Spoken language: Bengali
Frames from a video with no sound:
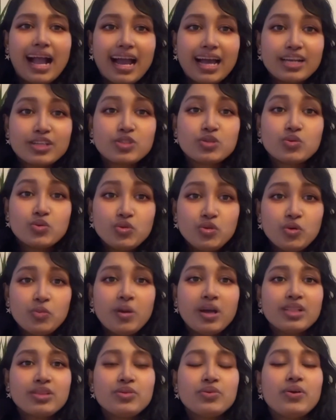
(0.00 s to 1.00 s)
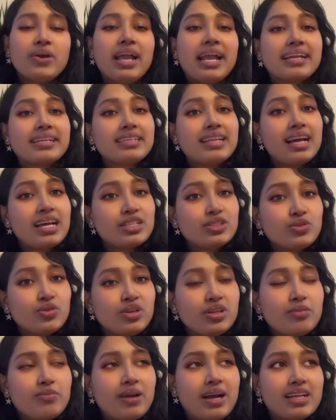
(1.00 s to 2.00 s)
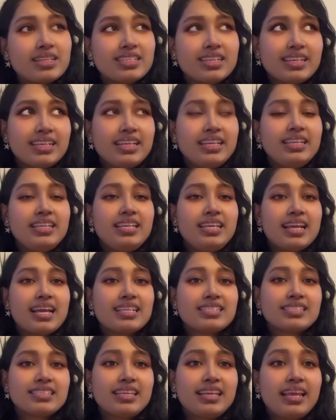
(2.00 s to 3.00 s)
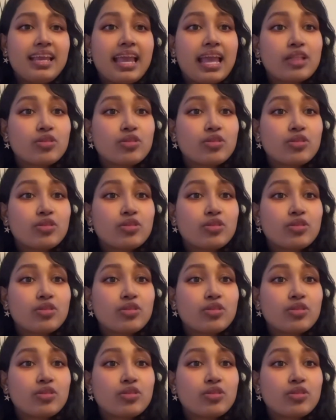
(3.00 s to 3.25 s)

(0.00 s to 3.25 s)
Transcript: আর শুধুমাত্র একটা আঞ্চলিক ভাষাকে নিয়ে আজকে